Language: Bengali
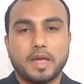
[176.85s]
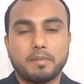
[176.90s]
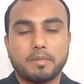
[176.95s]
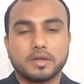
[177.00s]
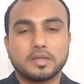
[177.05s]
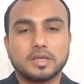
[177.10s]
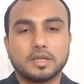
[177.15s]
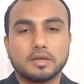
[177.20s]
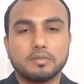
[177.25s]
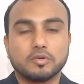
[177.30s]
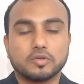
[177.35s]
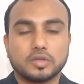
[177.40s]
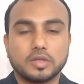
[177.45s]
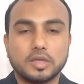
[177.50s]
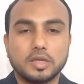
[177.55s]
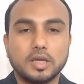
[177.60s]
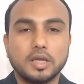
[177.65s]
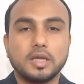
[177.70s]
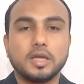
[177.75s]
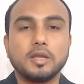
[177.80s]
আমার জানা
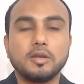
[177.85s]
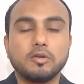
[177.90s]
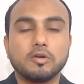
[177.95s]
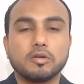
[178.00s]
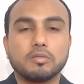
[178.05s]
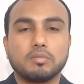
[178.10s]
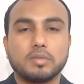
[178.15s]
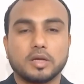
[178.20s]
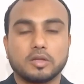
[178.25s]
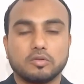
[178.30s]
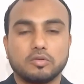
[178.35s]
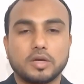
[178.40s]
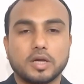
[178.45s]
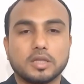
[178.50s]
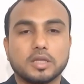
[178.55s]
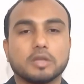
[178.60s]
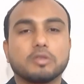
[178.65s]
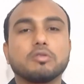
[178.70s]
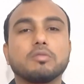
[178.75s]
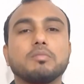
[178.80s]
মতে এই ইউনিয়ন ব্যাংক
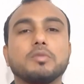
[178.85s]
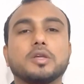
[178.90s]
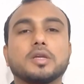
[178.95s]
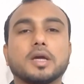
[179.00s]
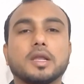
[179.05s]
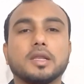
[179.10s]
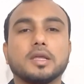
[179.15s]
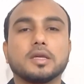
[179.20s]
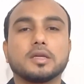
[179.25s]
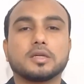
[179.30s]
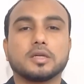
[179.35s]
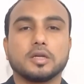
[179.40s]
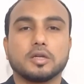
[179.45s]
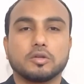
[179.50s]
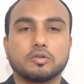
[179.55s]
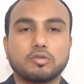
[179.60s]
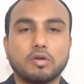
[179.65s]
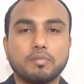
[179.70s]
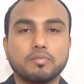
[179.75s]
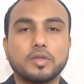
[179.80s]
দুই সালে এসে
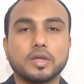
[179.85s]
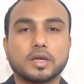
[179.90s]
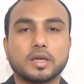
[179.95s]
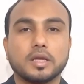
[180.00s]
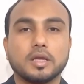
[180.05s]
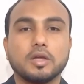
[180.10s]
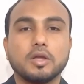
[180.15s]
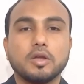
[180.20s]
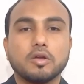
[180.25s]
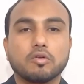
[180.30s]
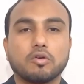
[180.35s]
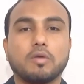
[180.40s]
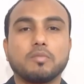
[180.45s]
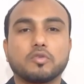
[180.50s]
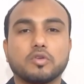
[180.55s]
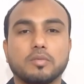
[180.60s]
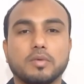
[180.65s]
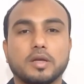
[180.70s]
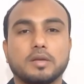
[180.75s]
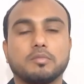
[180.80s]
সব থেকে কম
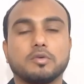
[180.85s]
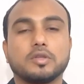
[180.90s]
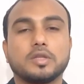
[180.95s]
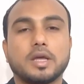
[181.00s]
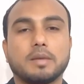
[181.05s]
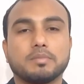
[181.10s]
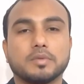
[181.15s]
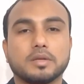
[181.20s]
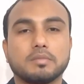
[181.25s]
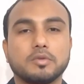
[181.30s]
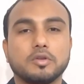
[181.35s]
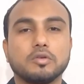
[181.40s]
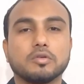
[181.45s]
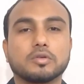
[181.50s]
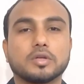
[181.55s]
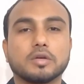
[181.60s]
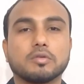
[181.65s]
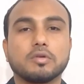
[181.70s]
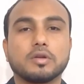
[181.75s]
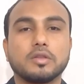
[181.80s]
সময়ের মধ্যে আপনার
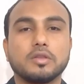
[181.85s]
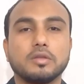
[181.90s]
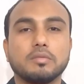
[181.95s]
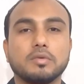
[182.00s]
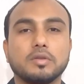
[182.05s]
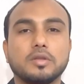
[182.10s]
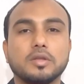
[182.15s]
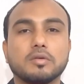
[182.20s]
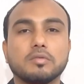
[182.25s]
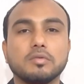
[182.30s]
বিনিয়োগ কি করে দিবে